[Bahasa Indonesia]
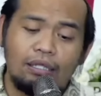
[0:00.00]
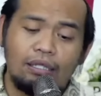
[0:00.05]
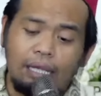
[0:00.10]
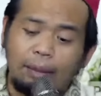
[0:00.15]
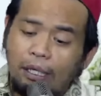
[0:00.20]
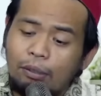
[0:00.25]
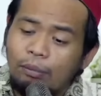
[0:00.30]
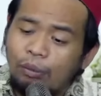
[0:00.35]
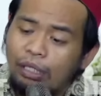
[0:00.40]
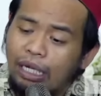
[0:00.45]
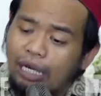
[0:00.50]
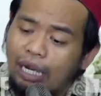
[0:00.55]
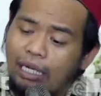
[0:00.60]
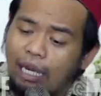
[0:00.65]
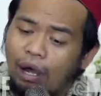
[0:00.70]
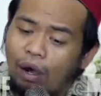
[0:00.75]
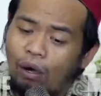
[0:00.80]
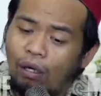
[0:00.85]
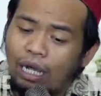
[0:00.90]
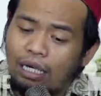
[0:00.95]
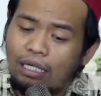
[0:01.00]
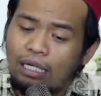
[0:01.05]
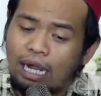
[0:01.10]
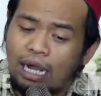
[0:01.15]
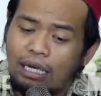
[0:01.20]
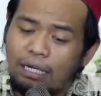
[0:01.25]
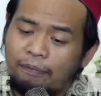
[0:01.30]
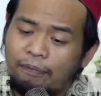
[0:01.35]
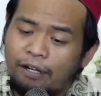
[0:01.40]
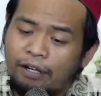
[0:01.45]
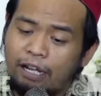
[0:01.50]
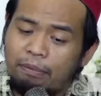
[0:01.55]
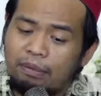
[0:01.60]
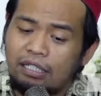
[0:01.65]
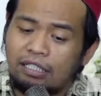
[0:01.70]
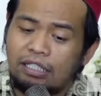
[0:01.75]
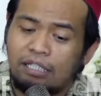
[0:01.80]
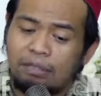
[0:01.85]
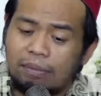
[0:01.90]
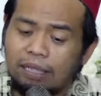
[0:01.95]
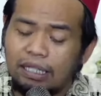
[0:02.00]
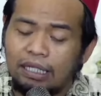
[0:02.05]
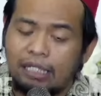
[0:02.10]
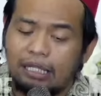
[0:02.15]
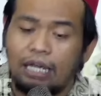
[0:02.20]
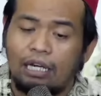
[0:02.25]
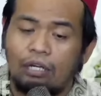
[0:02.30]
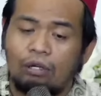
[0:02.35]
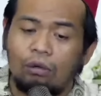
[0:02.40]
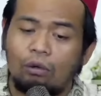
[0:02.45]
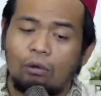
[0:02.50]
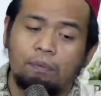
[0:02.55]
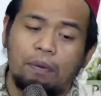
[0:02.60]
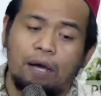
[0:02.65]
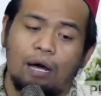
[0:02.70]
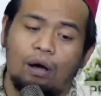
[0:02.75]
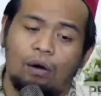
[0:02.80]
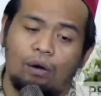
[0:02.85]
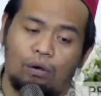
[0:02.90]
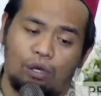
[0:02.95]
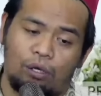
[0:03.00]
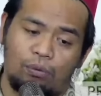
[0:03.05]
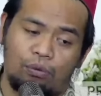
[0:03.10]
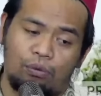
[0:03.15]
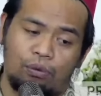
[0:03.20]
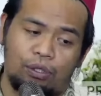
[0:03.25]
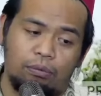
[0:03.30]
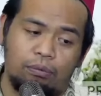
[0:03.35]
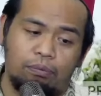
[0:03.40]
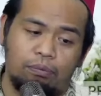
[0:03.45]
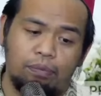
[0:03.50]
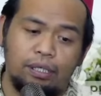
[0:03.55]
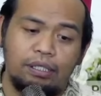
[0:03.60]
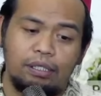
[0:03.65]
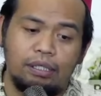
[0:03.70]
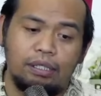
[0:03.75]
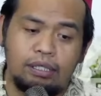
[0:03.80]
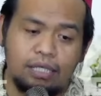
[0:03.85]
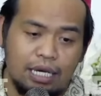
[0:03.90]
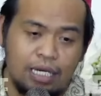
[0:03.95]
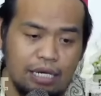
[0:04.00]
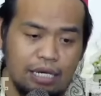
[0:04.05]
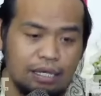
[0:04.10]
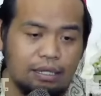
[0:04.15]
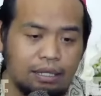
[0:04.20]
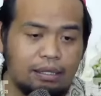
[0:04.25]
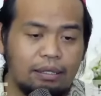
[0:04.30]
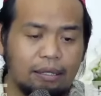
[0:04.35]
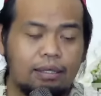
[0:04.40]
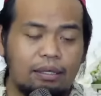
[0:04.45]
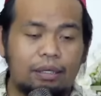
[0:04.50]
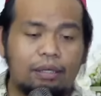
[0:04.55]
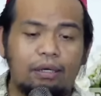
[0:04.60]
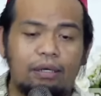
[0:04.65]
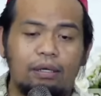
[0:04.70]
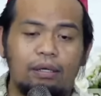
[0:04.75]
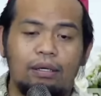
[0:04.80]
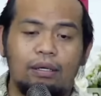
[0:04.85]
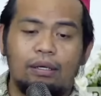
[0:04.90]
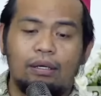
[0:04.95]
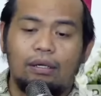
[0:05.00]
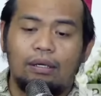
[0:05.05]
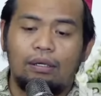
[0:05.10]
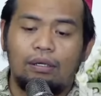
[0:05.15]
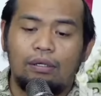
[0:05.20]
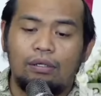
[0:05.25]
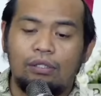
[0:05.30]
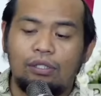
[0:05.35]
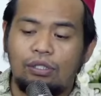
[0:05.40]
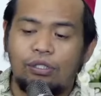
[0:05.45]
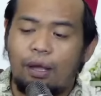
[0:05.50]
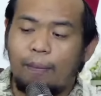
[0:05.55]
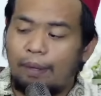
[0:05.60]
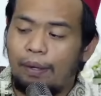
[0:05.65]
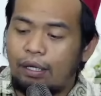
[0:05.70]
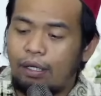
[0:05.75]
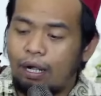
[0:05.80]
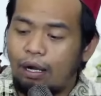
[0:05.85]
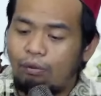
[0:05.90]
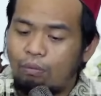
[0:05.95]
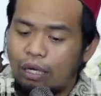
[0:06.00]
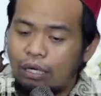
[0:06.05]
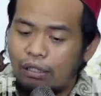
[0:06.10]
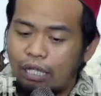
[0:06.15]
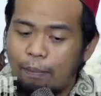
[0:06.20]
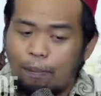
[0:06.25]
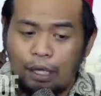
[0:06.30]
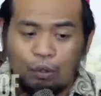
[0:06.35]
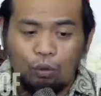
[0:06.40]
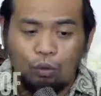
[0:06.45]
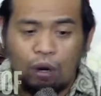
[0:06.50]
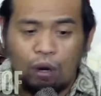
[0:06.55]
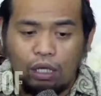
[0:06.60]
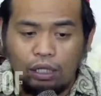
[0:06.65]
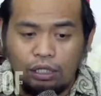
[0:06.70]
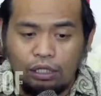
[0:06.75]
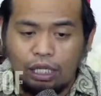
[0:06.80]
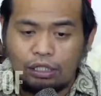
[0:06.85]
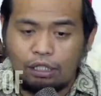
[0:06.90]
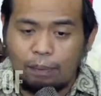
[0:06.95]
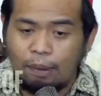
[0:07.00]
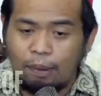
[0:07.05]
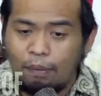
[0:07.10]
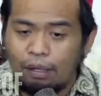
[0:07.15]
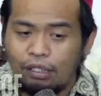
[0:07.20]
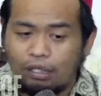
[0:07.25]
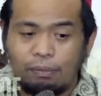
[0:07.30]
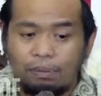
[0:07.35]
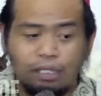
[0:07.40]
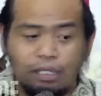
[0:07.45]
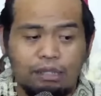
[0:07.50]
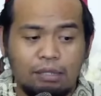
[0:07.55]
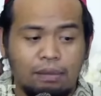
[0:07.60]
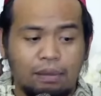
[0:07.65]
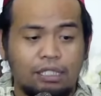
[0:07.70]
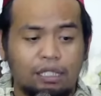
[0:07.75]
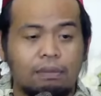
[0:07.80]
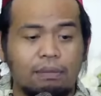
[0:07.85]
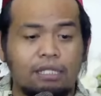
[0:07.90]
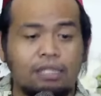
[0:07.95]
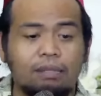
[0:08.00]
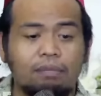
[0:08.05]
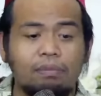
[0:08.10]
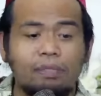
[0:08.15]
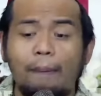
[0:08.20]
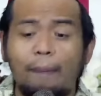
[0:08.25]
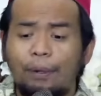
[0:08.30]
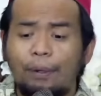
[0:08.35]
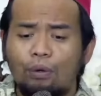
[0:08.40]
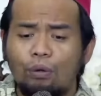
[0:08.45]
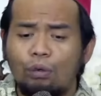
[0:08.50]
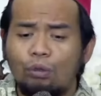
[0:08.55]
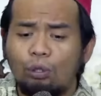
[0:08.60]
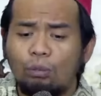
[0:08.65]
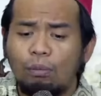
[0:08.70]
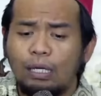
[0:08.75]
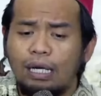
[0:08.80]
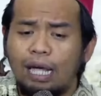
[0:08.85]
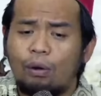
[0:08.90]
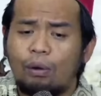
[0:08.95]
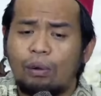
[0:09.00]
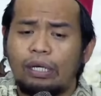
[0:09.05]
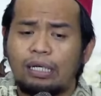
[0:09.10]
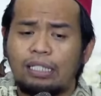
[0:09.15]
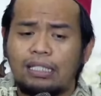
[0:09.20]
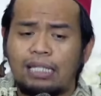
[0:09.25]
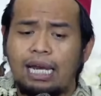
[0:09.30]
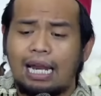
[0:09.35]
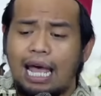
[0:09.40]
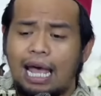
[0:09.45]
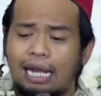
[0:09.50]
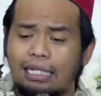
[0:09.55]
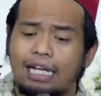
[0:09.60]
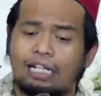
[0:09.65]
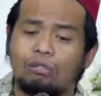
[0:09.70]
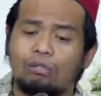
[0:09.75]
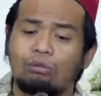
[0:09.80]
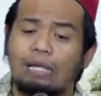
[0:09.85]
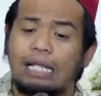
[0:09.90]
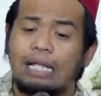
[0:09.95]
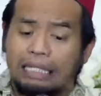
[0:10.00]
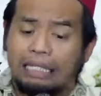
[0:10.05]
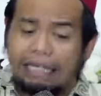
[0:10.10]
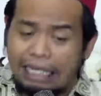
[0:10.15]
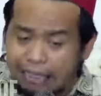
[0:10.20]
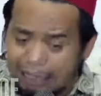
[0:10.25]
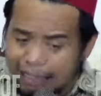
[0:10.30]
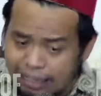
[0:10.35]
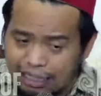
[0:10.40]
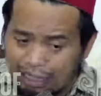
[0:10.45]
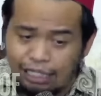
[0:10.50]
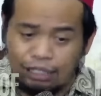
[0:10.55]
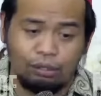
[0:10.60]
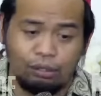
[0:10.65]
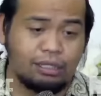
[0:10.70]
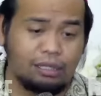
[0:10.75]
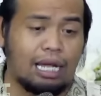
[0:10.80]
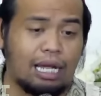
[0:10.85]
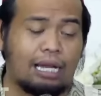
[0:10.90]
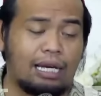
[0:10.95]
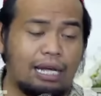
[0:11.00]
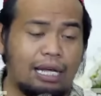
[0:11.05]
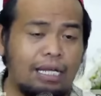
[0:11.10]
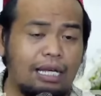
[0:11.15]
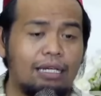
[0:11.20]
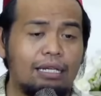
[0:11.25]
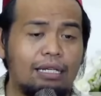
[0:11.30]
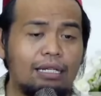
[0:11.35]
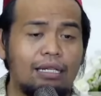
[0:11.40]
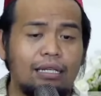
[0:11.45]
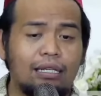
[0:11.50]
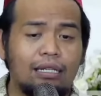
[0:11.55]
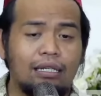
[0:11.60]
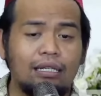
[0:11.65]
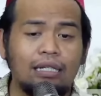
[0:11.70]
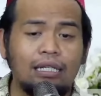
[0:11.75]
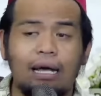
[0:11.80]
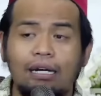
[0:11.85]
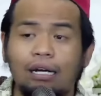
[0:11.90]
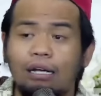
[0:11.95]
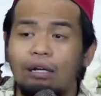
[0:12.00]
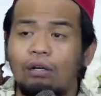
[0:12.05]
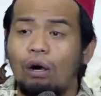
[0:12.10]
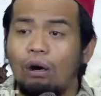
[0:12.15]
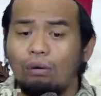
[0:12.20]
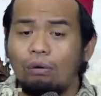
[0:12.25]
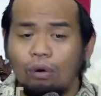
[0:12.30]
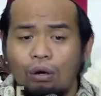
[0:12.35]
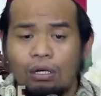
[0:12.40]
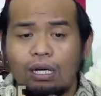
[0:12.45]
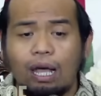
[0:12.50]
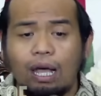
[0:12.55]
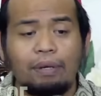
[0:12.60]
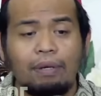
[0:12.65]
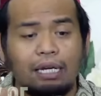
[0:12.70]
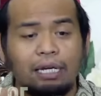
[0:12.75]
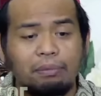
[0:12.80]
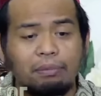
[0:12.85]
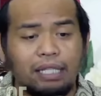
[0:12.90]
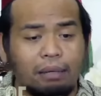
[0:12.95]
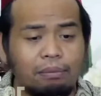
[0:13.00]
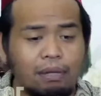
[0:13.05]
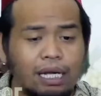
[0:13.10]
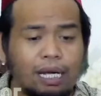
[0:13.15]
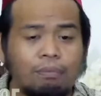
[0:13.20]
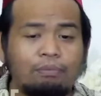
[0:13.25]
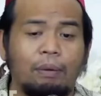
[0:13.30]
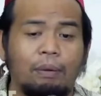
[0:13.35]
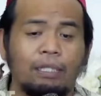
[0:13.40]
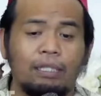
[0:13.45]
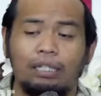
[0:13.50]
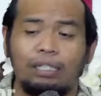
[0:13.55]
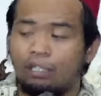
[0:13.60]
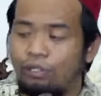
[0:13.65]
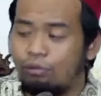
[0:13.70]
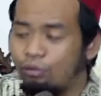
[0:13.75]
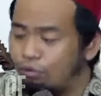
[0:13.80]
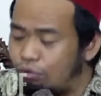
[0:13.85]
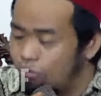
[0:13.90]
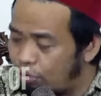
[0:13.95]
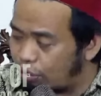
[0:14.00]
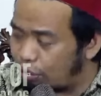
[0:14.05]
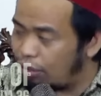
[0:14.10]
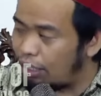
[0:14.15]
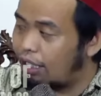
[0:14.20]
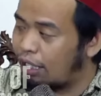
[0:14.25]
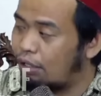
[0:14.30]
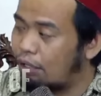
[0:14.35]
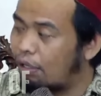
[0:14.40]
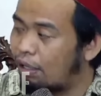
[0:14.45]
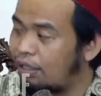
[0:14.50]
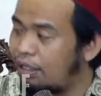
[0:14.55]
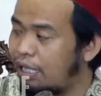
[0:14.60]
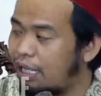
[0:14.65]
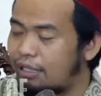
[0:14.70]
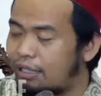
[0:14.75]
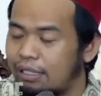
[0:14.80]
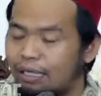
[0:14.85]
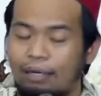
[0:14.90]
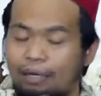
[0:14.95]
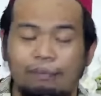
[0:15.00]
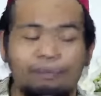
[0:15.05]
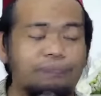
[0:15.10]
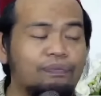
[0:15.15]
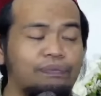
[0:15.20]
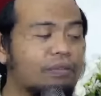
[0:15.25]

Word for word: Tapi kemudian ada orang yang di-framing sedemikian rupa oleh muhibinnya, disampaikan matabat walinya sampai macam-macam macam-macam tapi untuk mengakui kesalahan yang sudah jelas saja itu salah Gak legowo, gak berani minta maaf. Wah, berarti ini gugur dari kewaliannya.